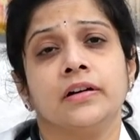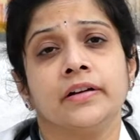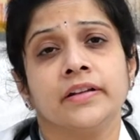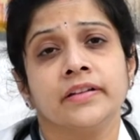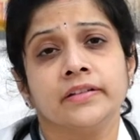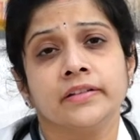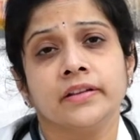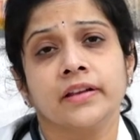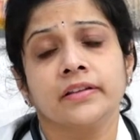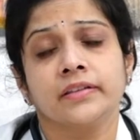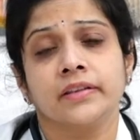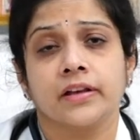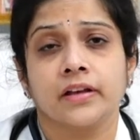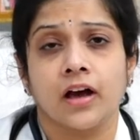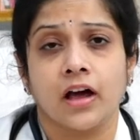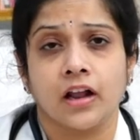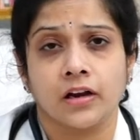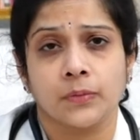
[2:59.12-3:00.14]
డిజీజెస్కి
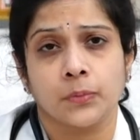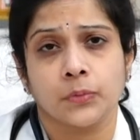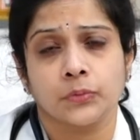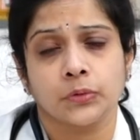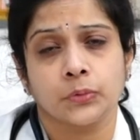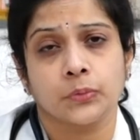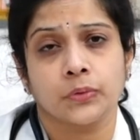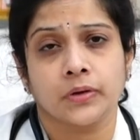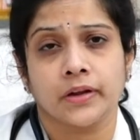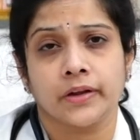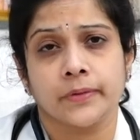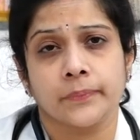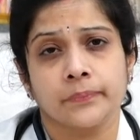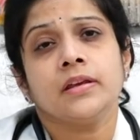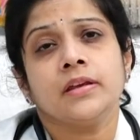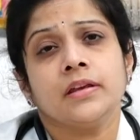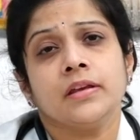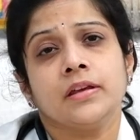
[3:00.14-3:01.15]
కారణమవుతూ ఉన్నాయి
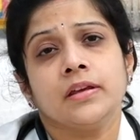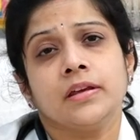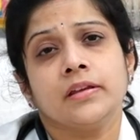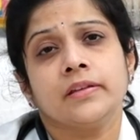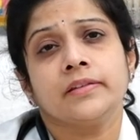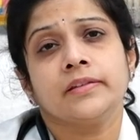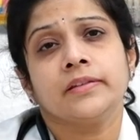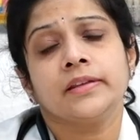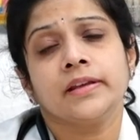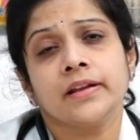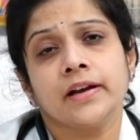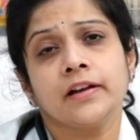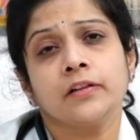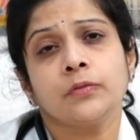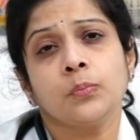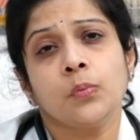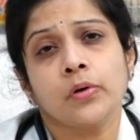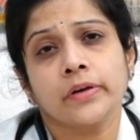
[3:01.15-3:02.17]
ఈ
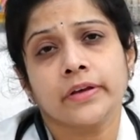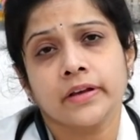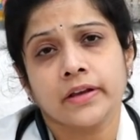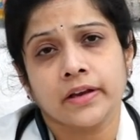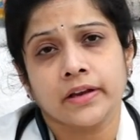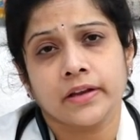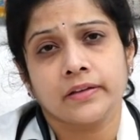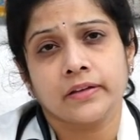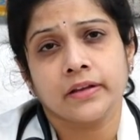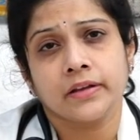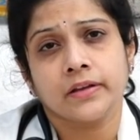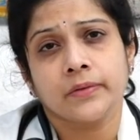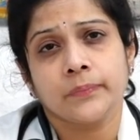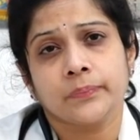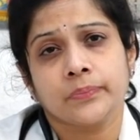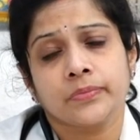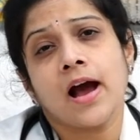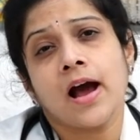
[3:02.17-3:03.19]
సిగరెట్ స్మోకింగ్ అనేది
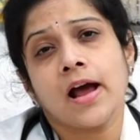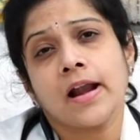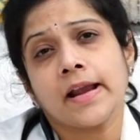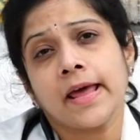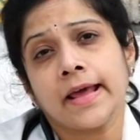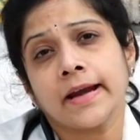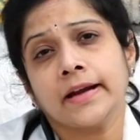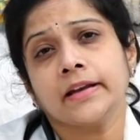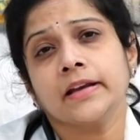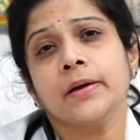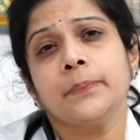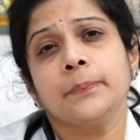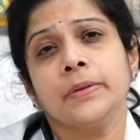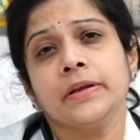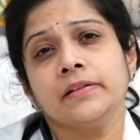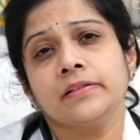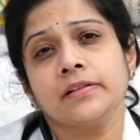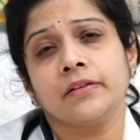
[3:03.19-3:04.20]
డైరెక్ట్గా
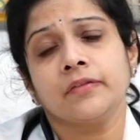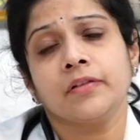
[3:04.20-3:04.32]
పీల్చే